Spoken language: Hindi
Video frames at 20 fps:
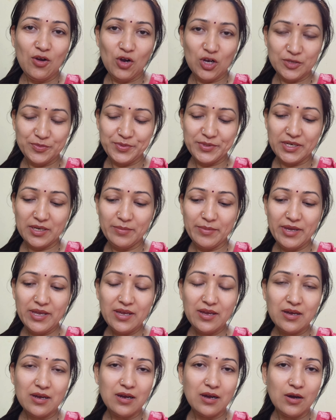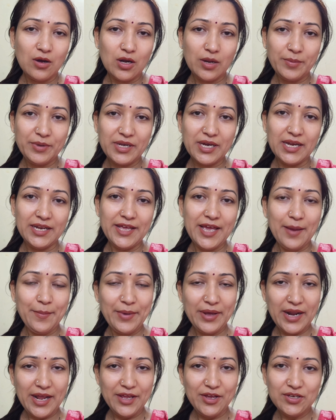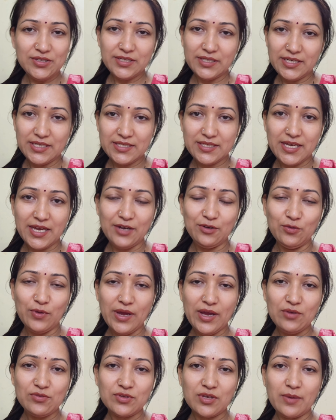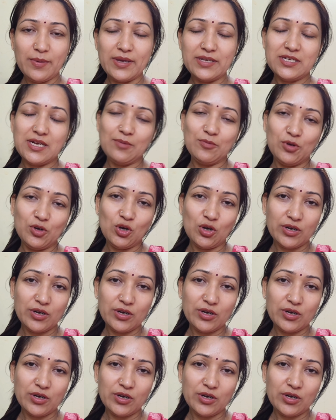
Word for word: हॉस्पिटल में और अभी खाली एमआरआई और सीटी स्कैन हुआ है उसके बाद शाम को